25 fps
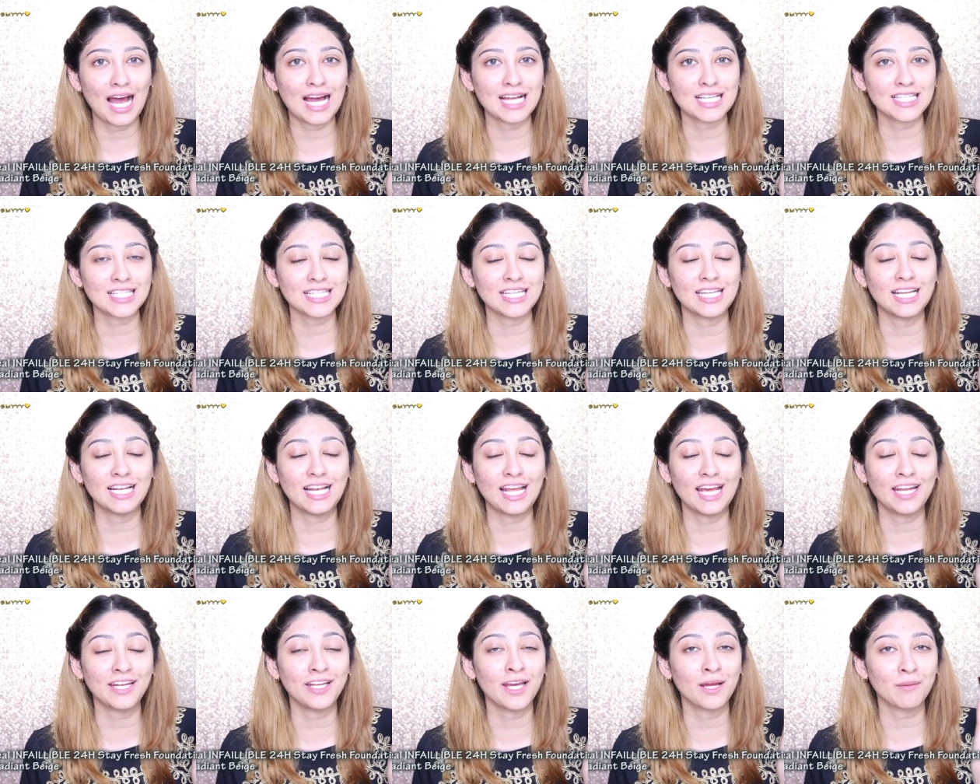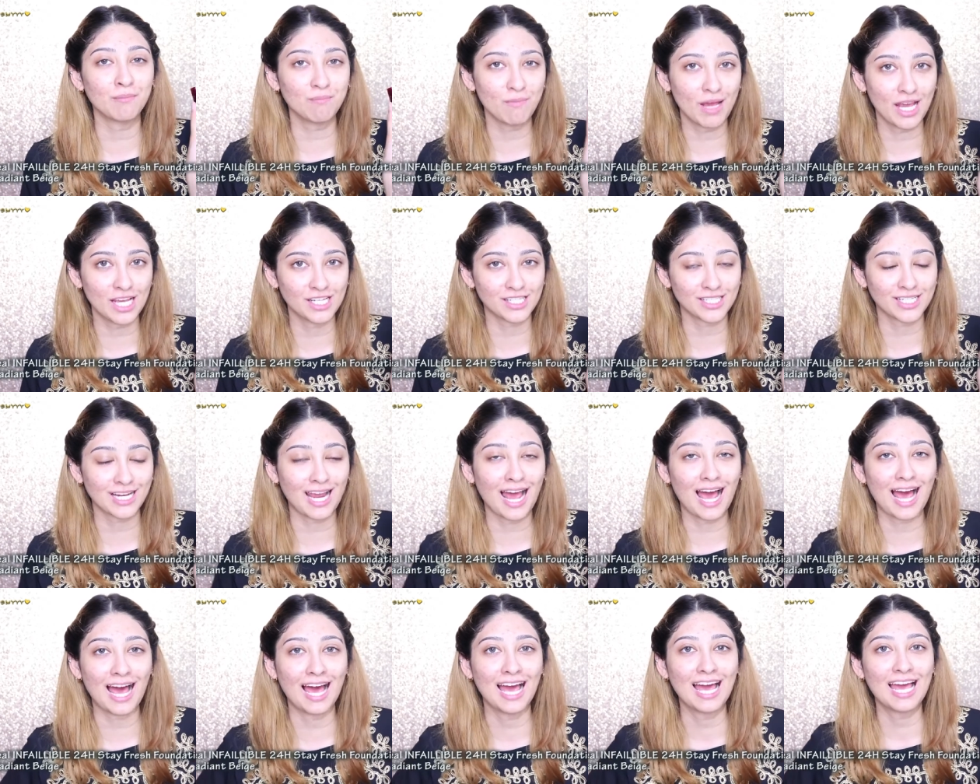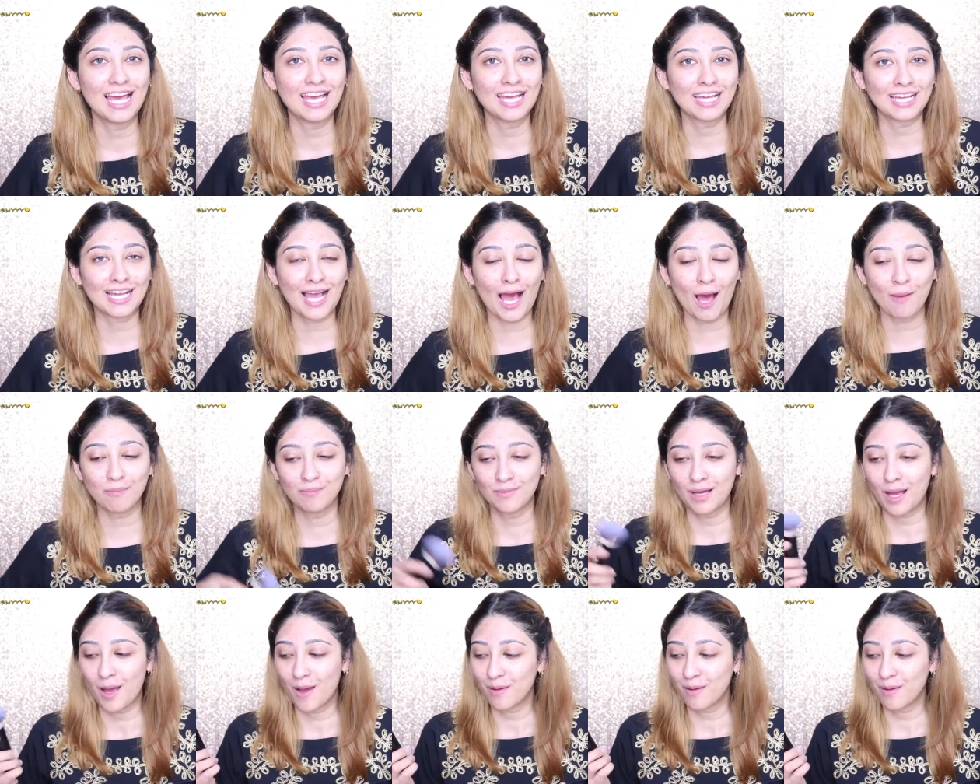คะสี Radiant Beige ค่ะ กับ